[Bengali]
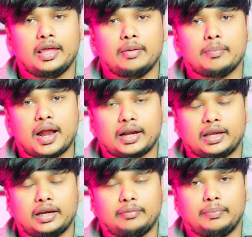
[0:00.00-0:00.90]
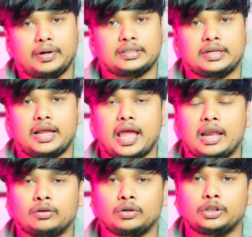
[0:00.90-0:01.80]
এই মার্কেট প্লেসের
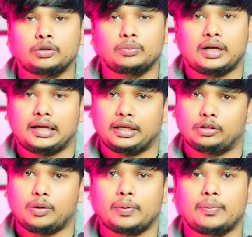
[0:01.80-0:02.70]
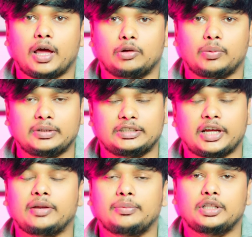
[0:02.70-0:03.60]
অ্যালগোরিদমটা কিন্তু আমি ভালোভাবে
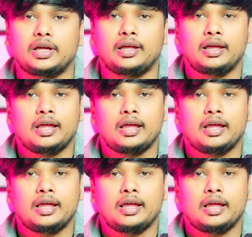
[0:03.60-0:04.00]
জানি বিদায়